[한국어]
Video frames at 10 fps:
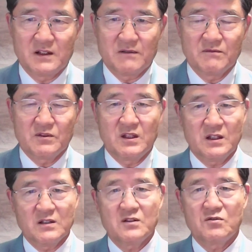뭐 대개
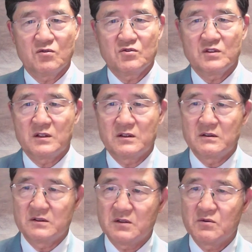그런 도시가
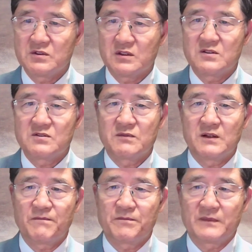
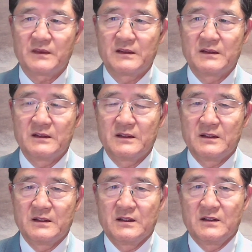세워졌겠지만
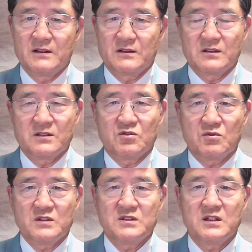어, 그러나
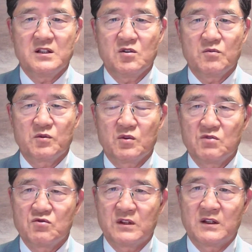소아시아 일곱 교회
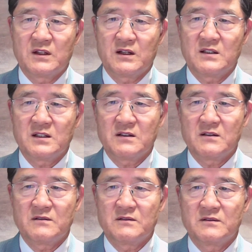중에 가장
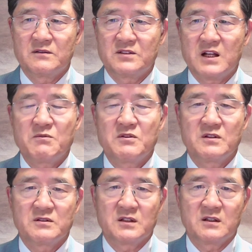어, 짧은
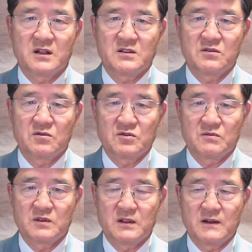역사를 가진
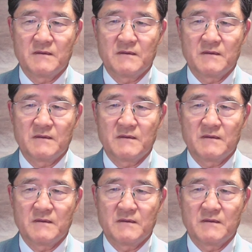도시입니다.